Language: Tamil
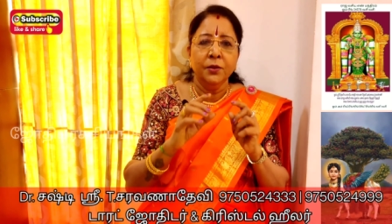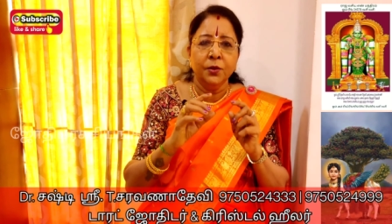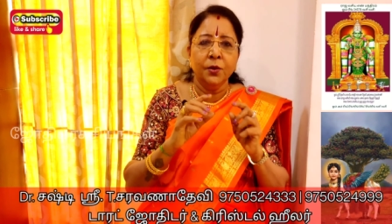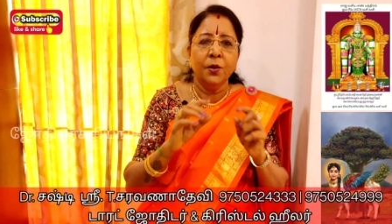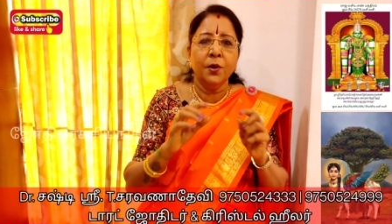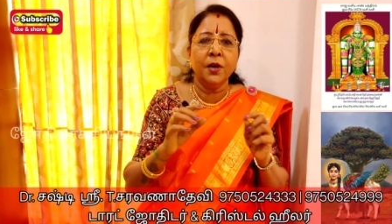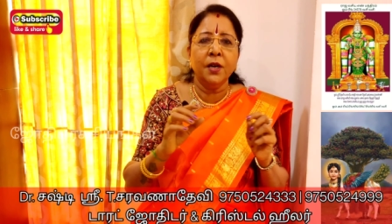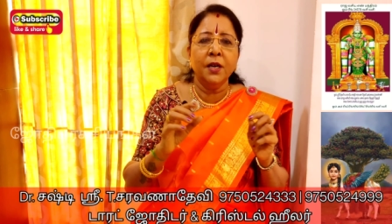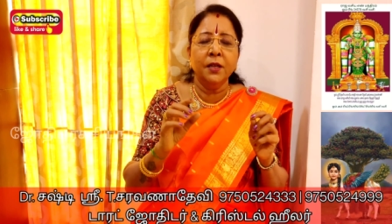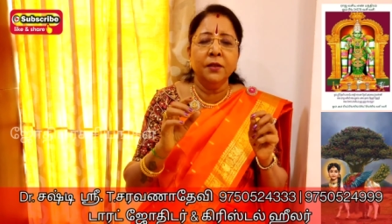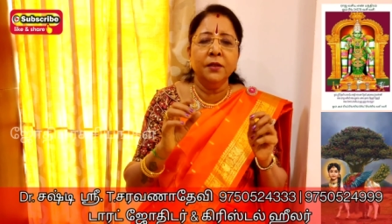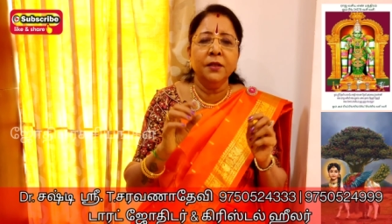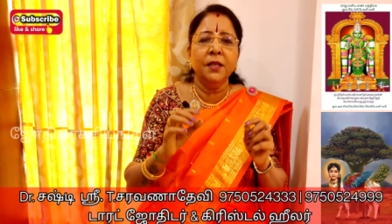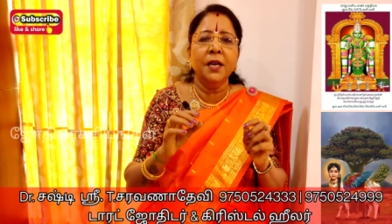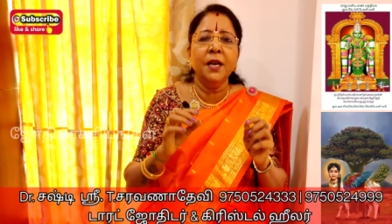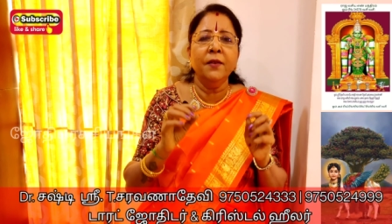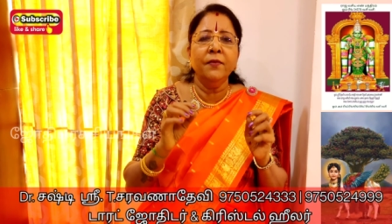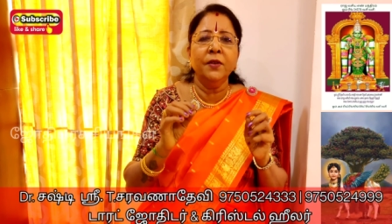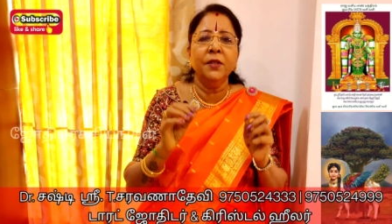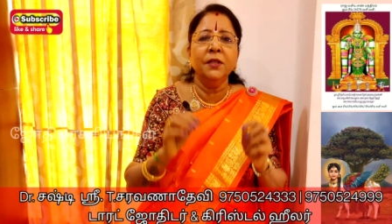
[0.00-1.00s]
தோரணம்
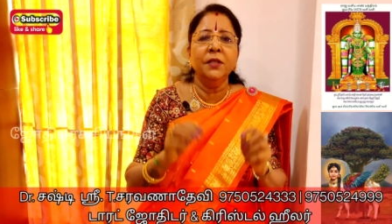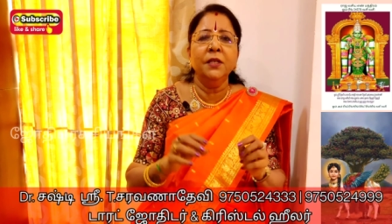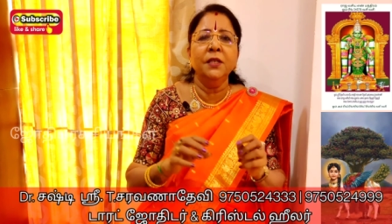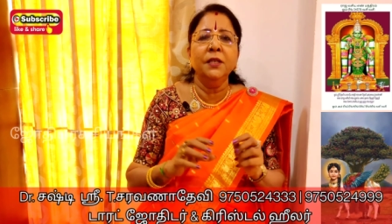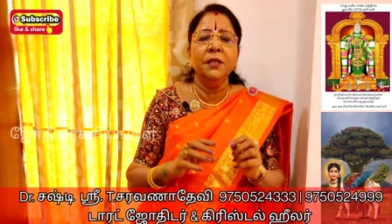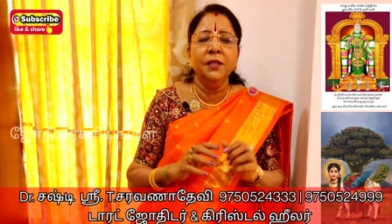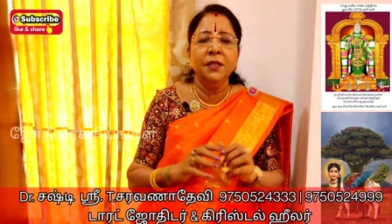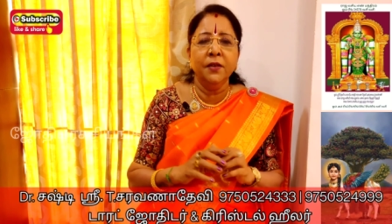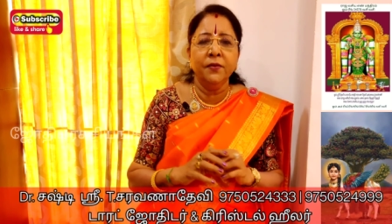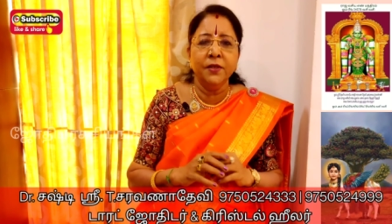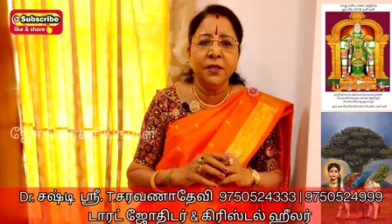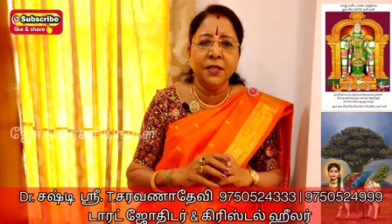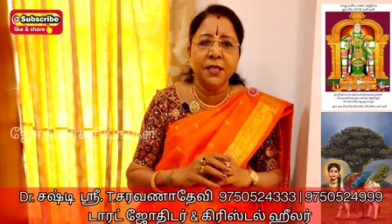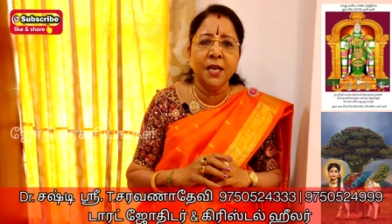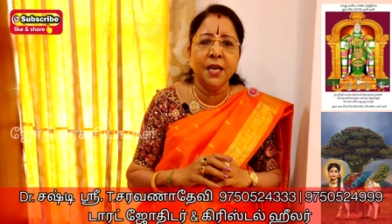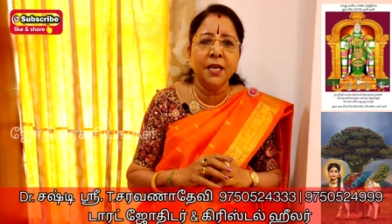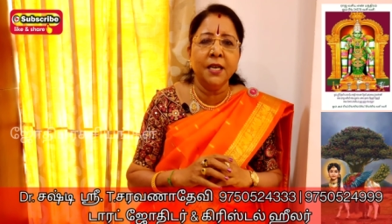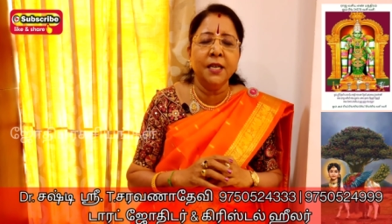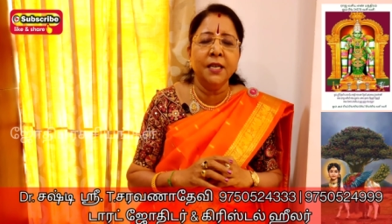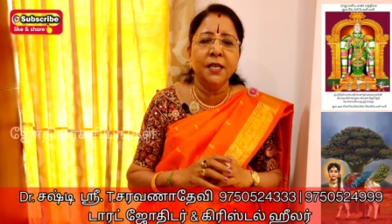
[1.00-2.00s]
தான் வந்து இந்த
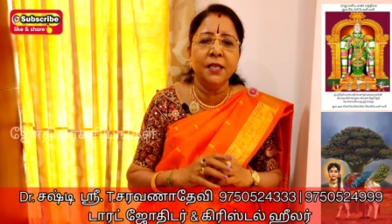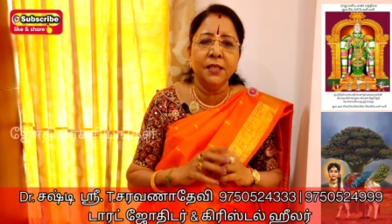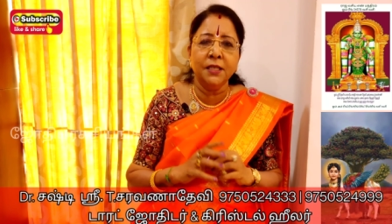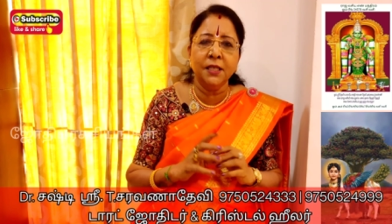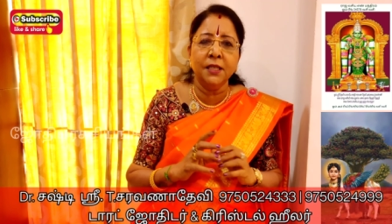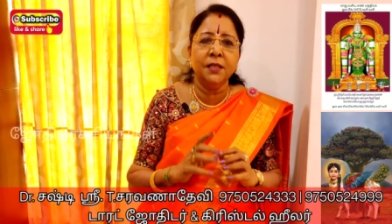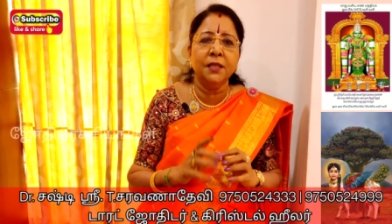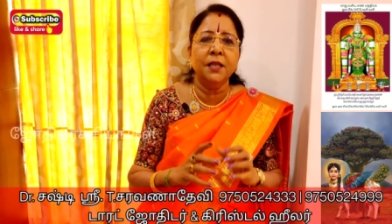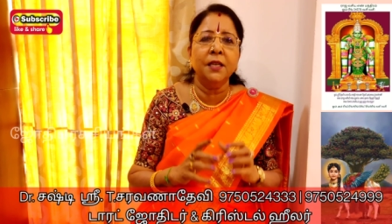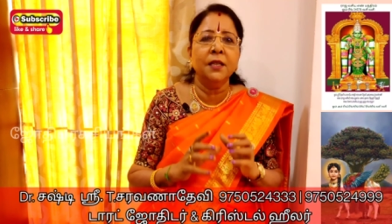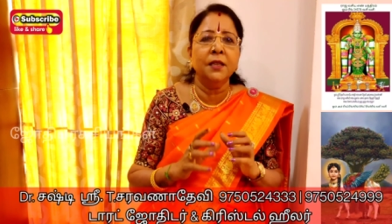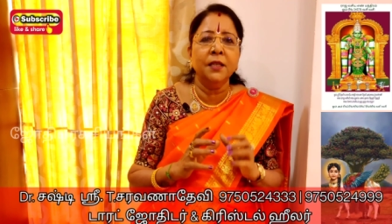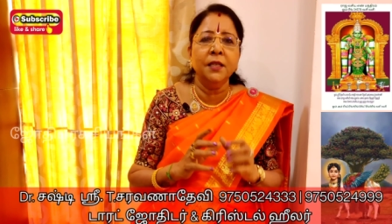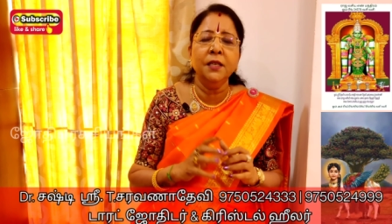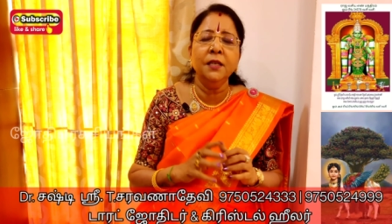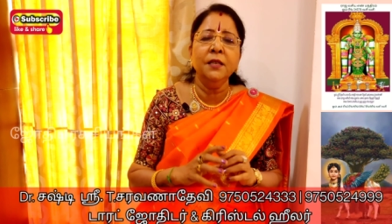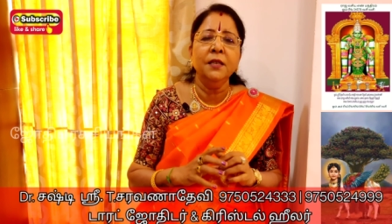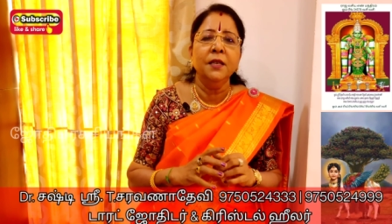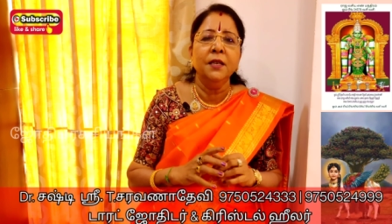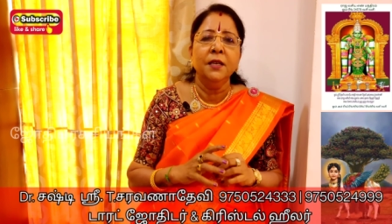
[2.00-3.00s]
விசாக
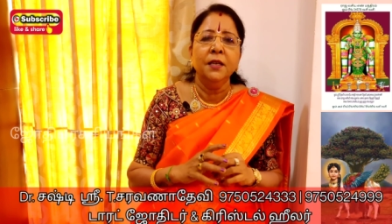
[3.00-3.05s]
நட்சத்திரத்தின்